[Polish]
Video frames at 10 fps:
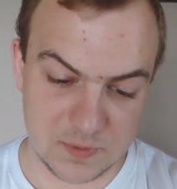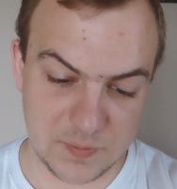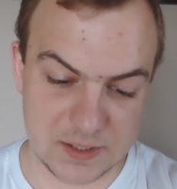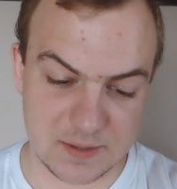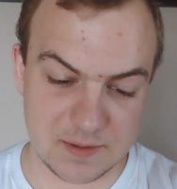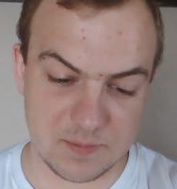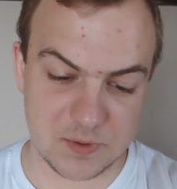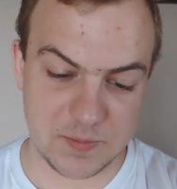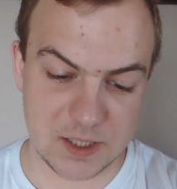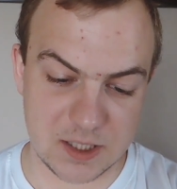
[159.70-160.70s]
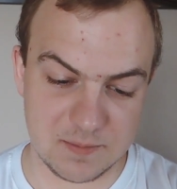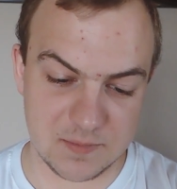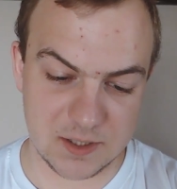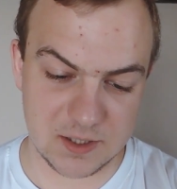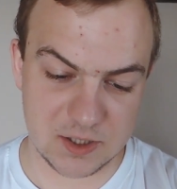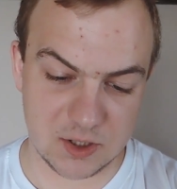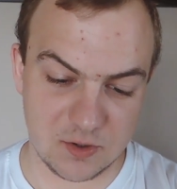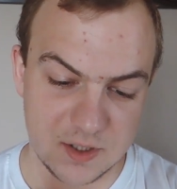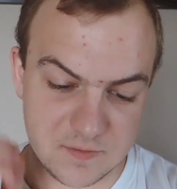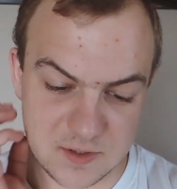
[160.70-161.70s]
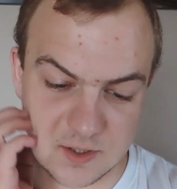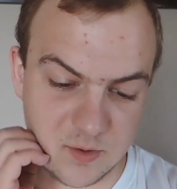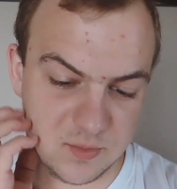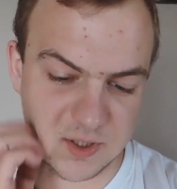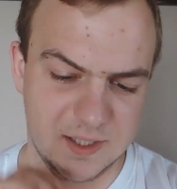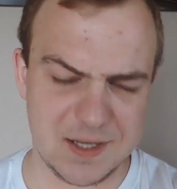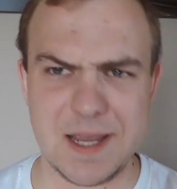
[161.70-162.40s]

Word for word: Przepraszam, przepraszam, e, że to jest wszystko brzydkie.